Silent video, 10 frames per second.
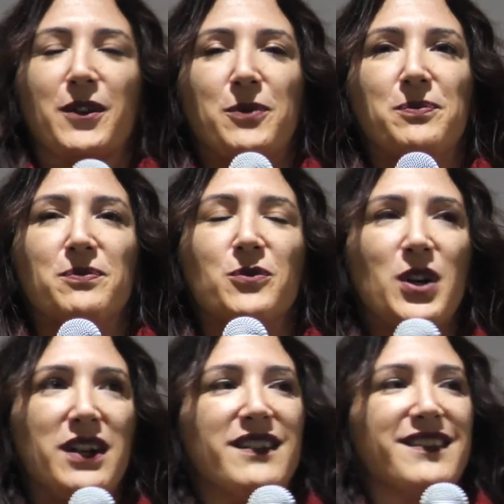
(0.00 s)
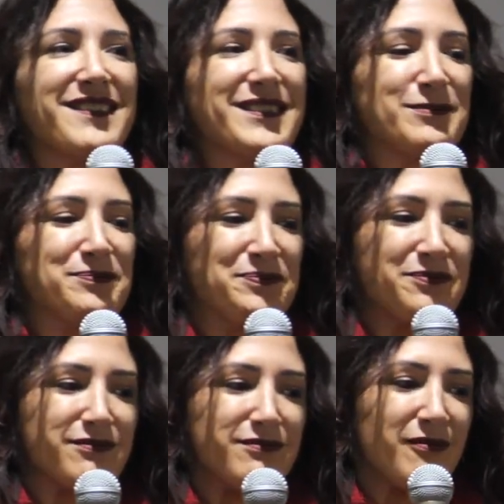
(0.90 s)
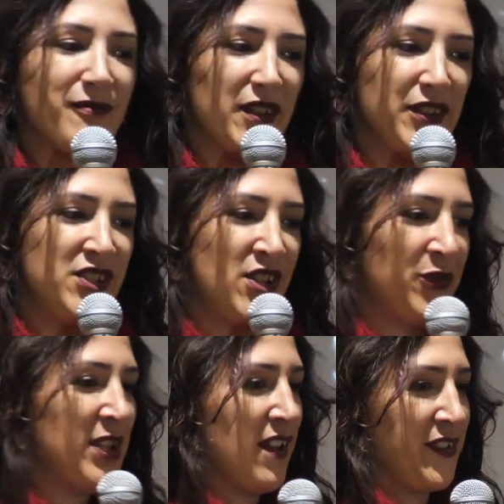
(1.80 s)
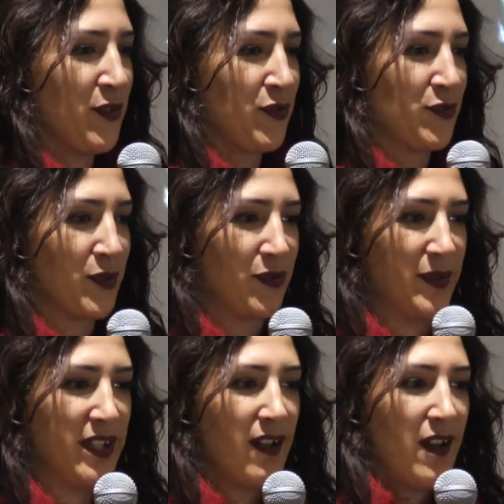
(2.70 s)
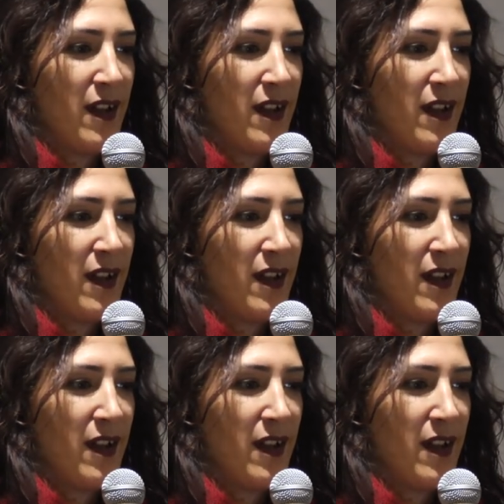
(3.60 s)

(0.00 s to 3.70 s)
donc, moi, euh, si j'ai fait de la science aujourd'hui,